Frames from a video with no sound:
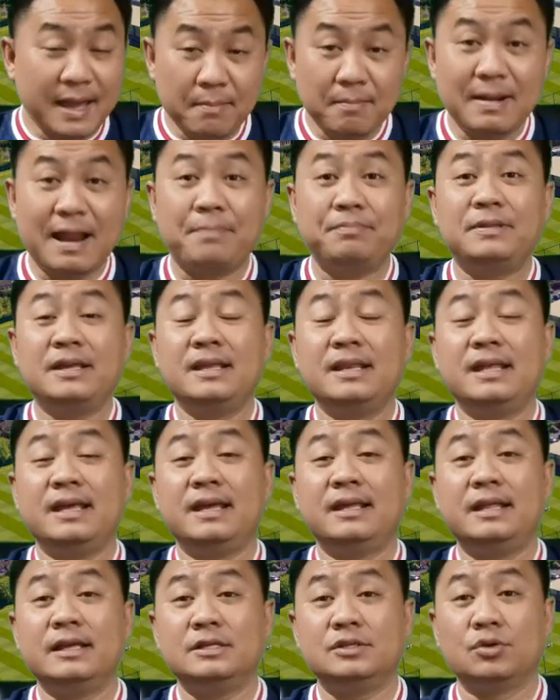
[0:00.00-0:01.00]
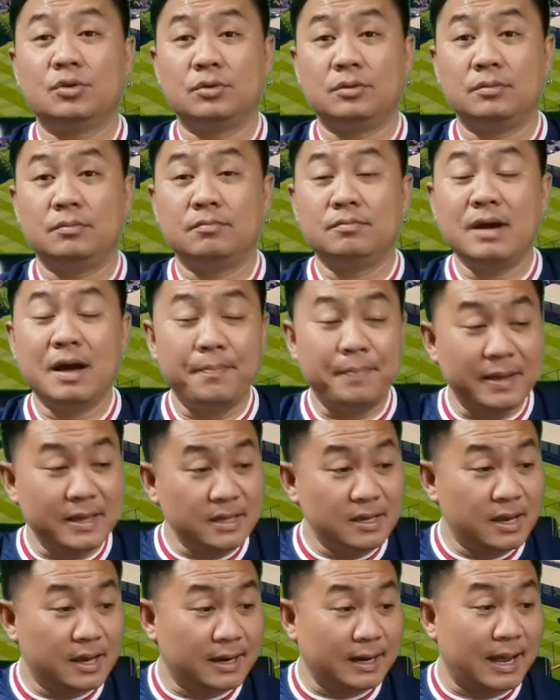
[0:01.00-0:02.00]
มรับที่ดีที่สุดเมื่อไป
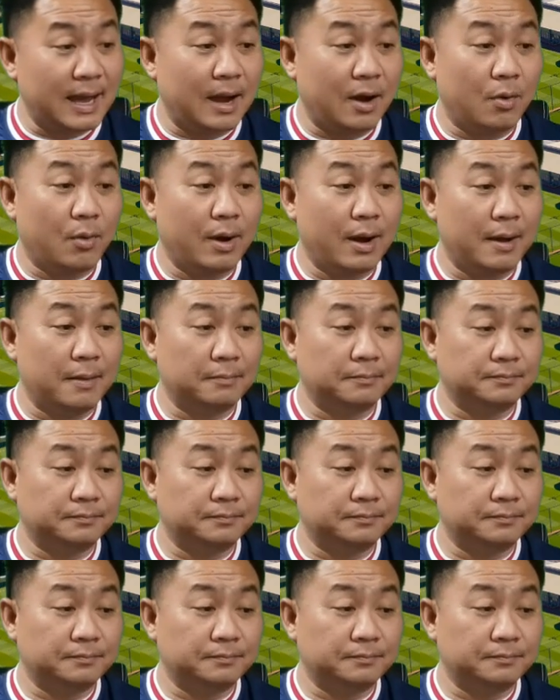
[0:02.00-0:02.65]
เยือนเขาอะ